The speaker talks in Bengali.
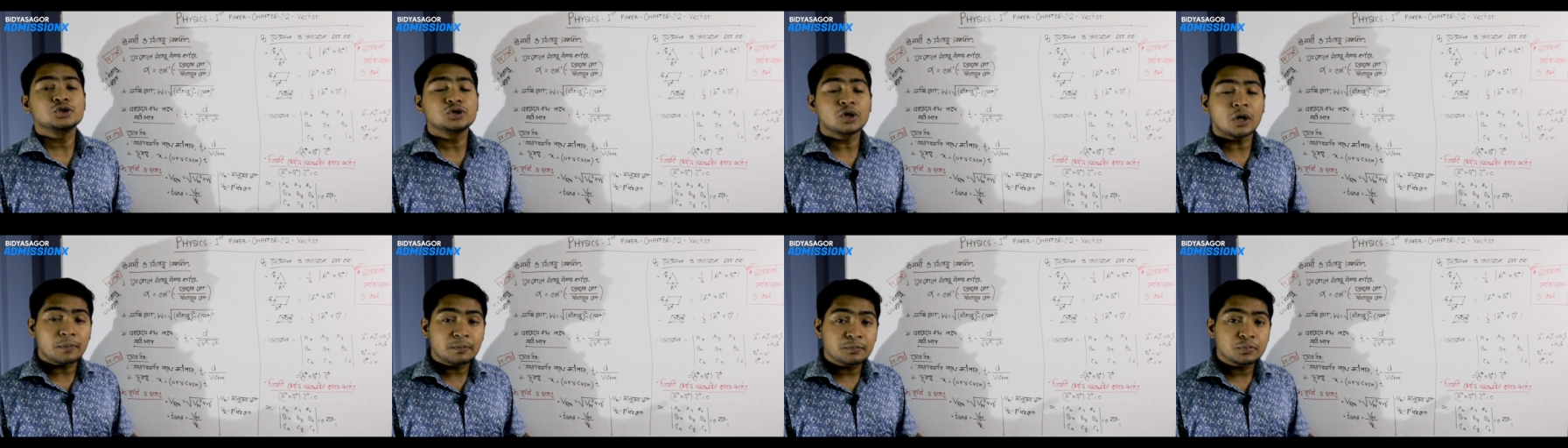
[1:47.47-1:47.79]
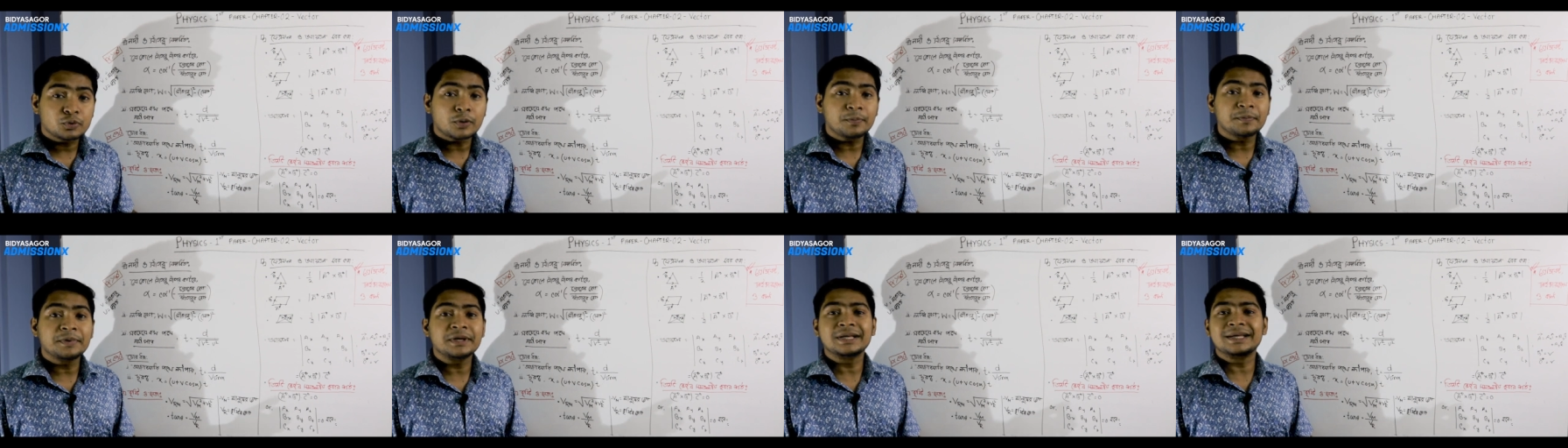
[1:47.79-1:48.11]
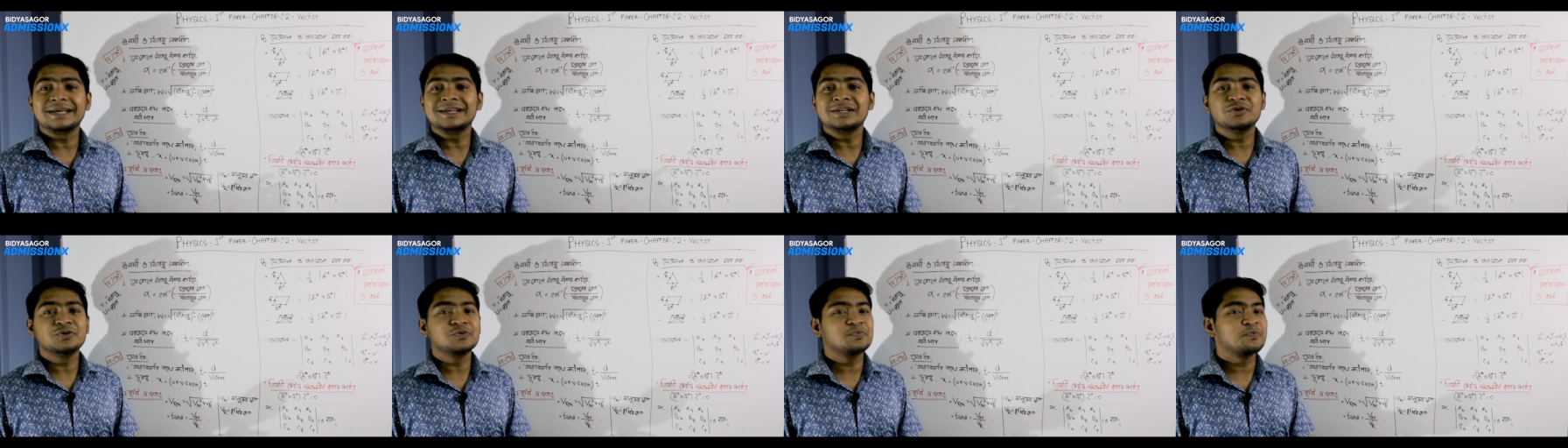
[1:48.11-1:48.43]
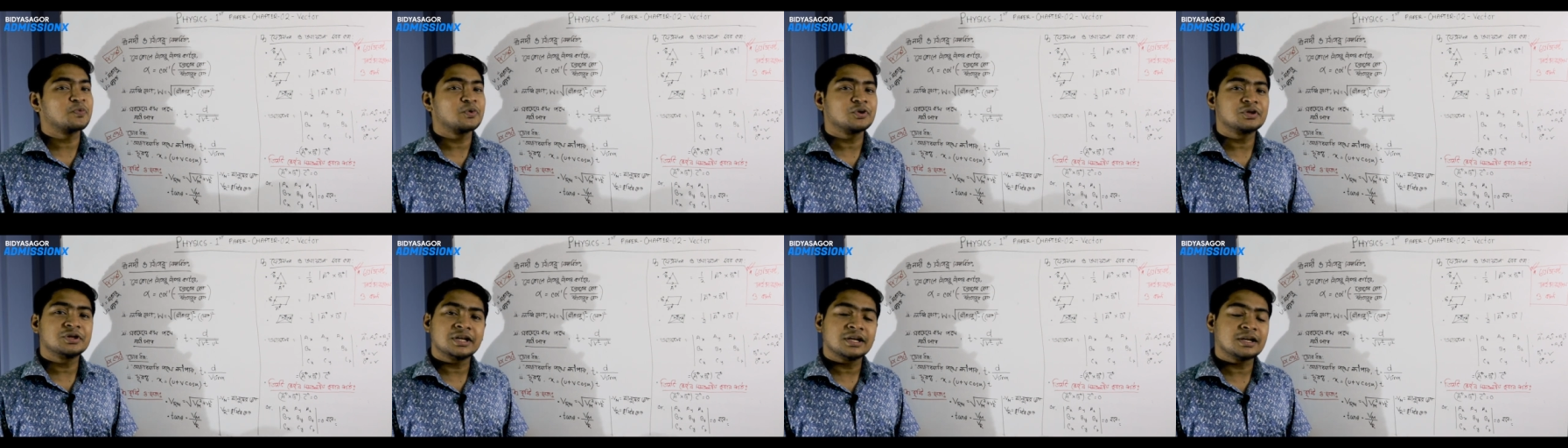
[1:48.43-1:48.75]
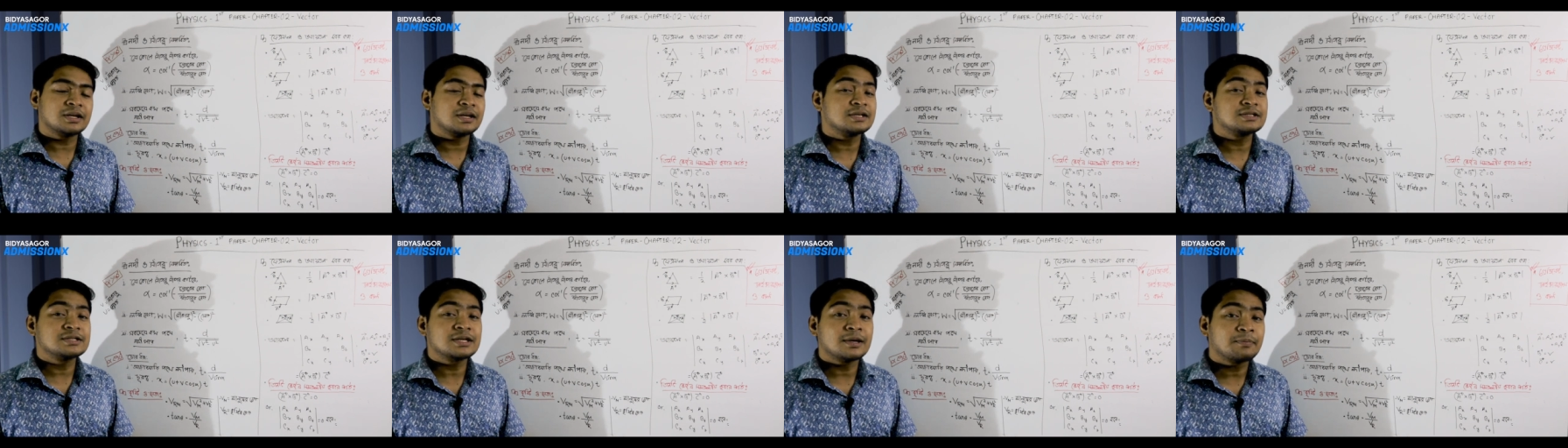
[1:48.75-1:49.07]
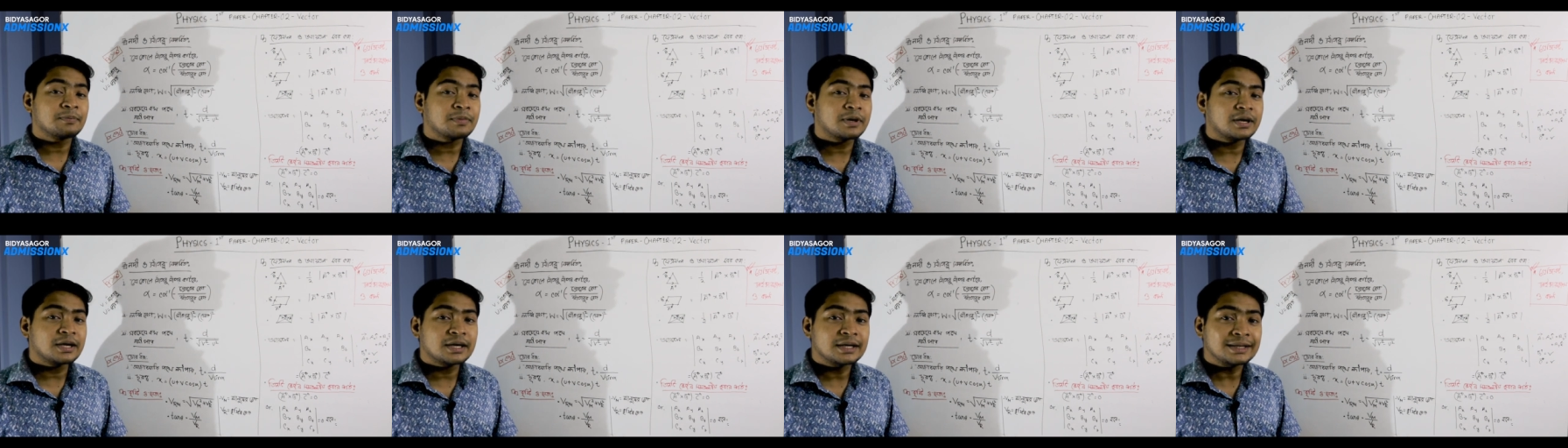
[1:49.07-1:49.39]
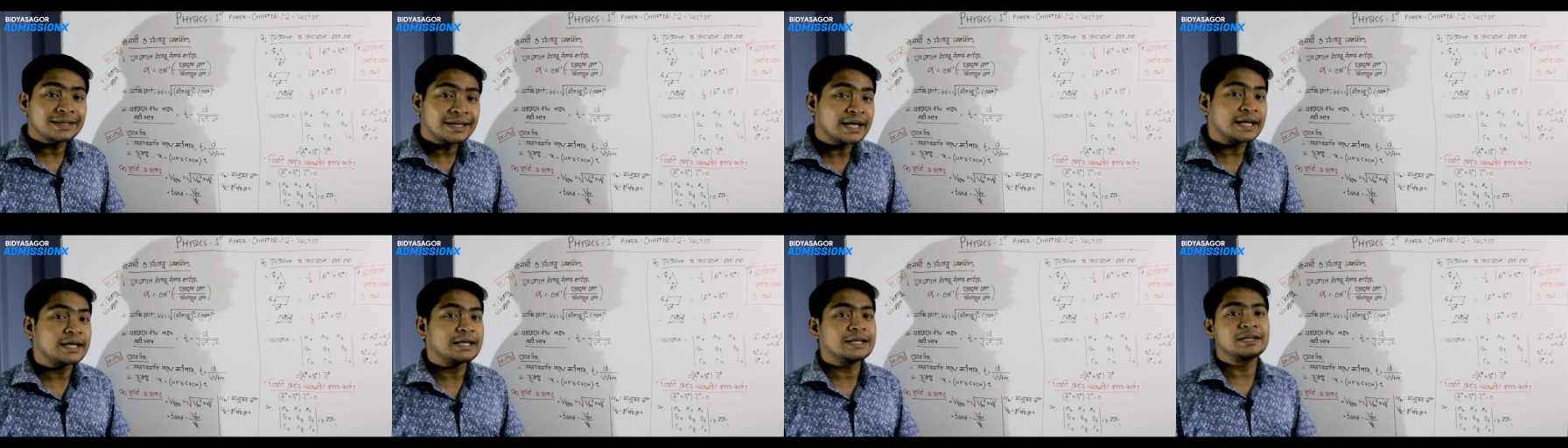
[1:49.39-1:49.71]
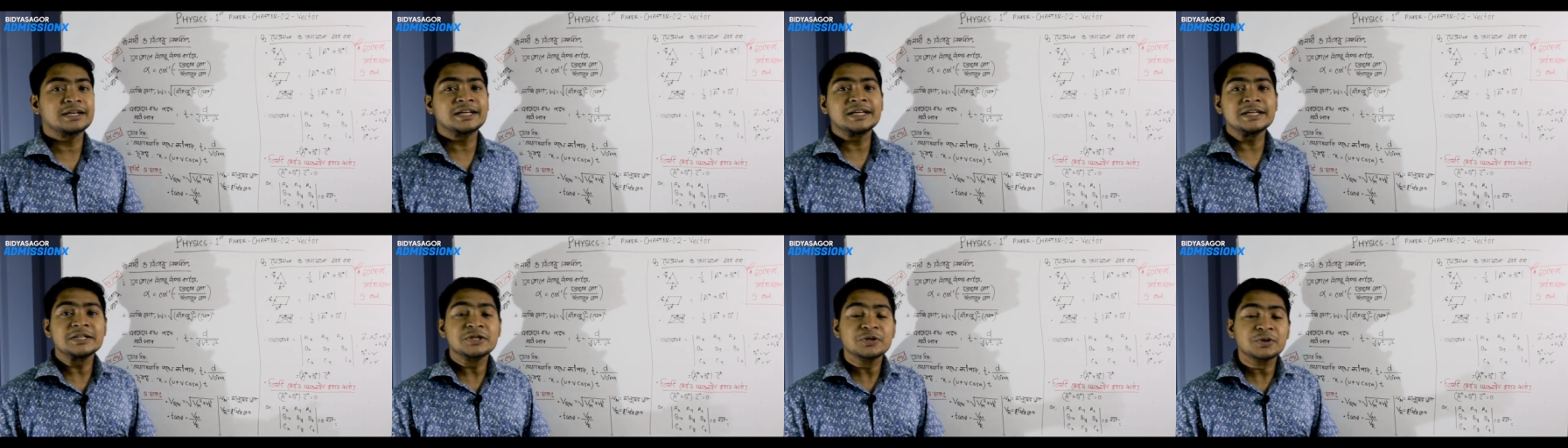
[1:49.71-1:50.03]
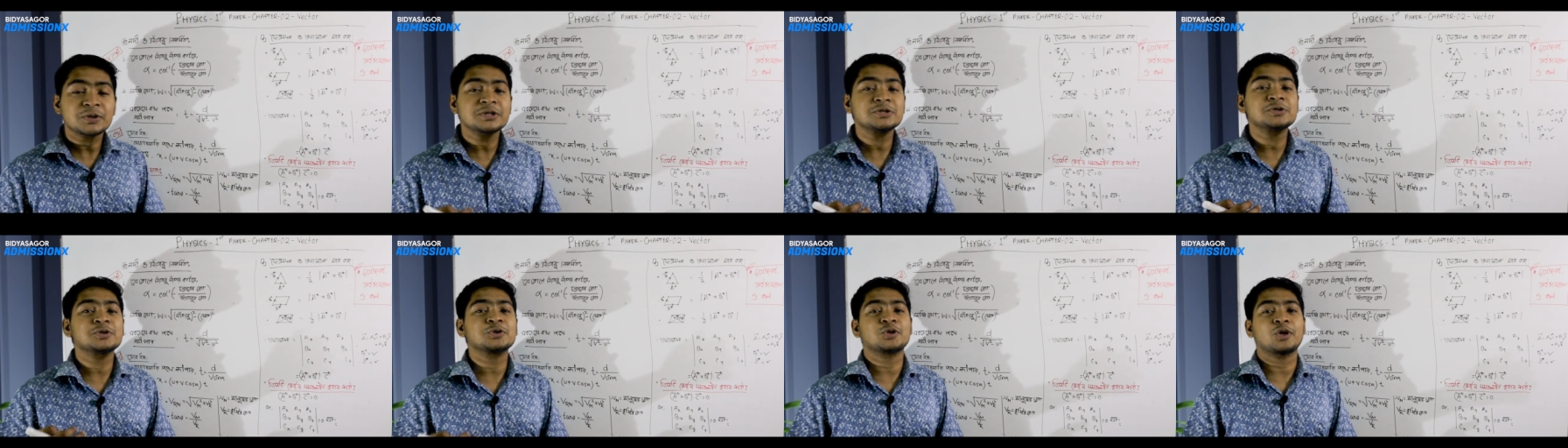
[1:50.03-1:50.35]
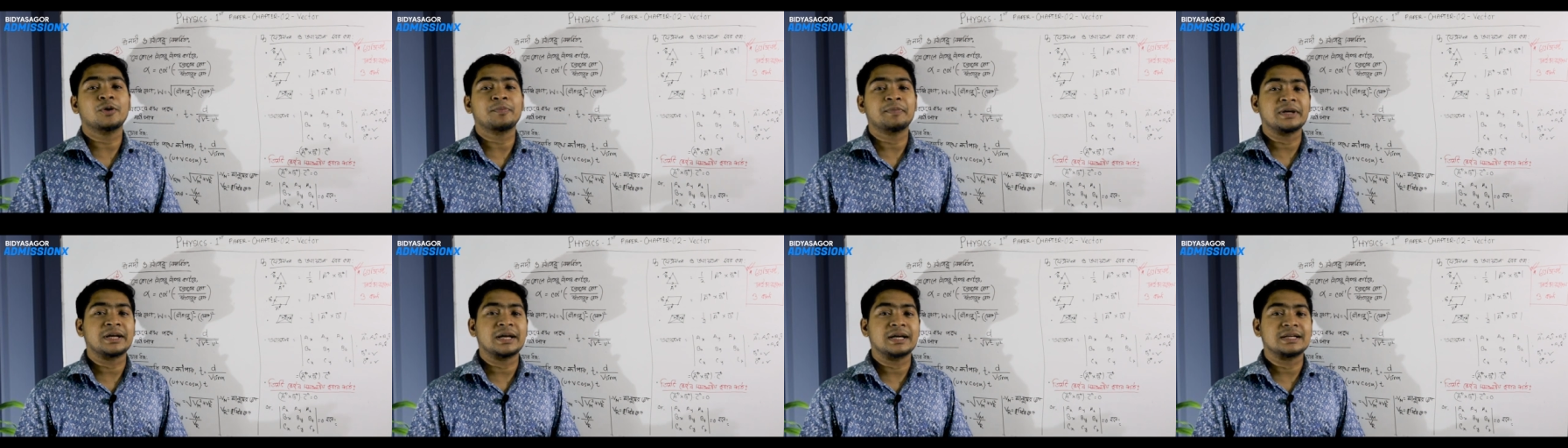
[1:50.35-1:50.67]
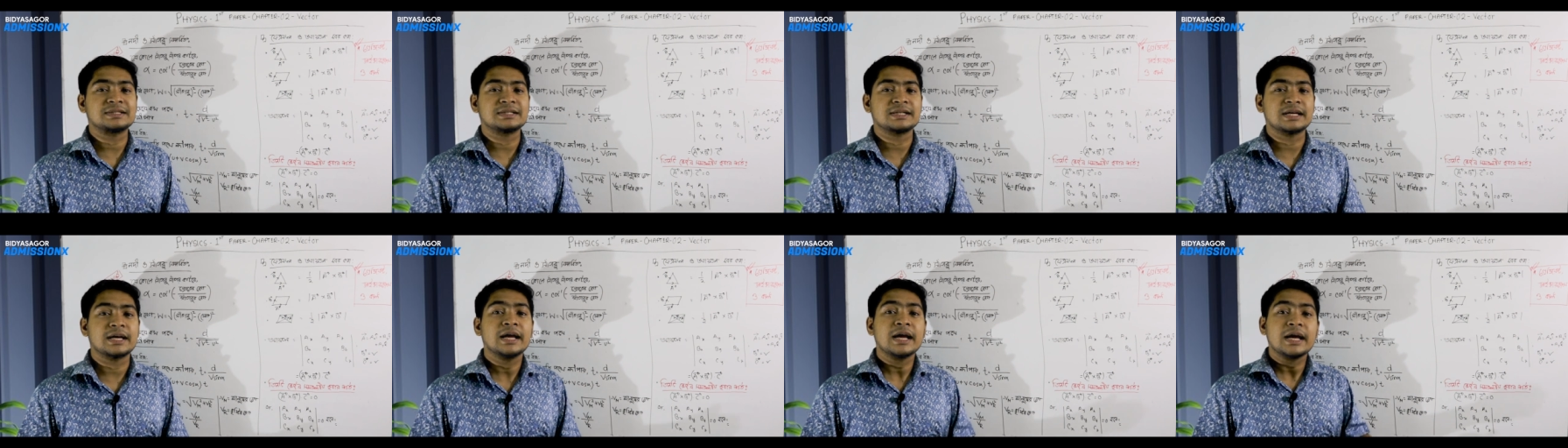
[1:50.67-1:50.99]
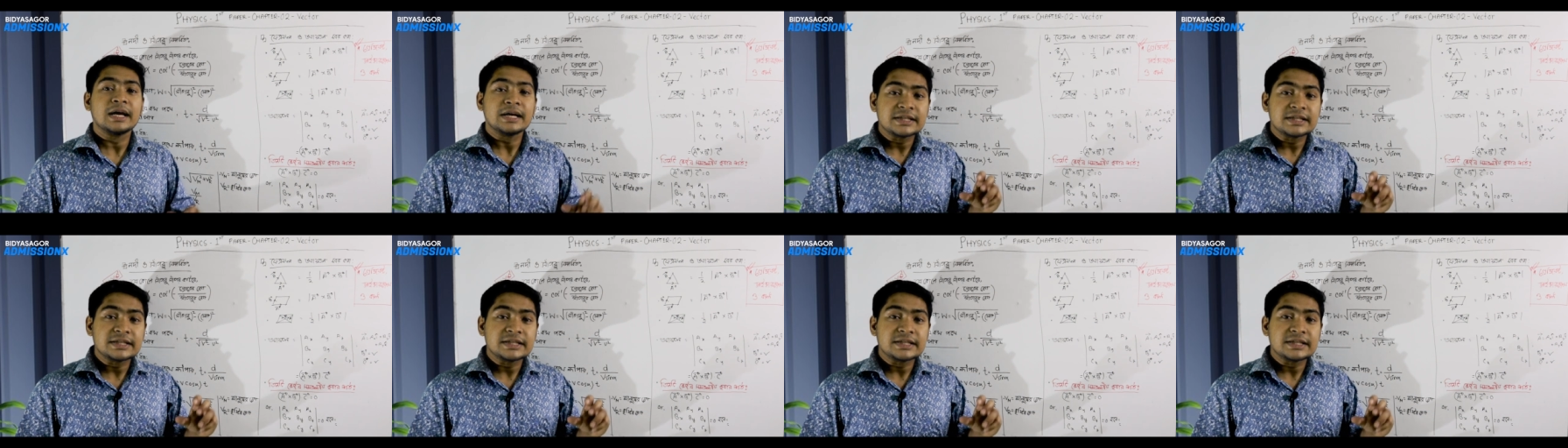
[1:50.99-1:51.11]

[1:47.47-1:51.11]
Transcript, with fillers: সব টপিক কিন্তু প্রত্যেকটা চ্যাপ্টারে নেই কিছু কিছু টপিক আছে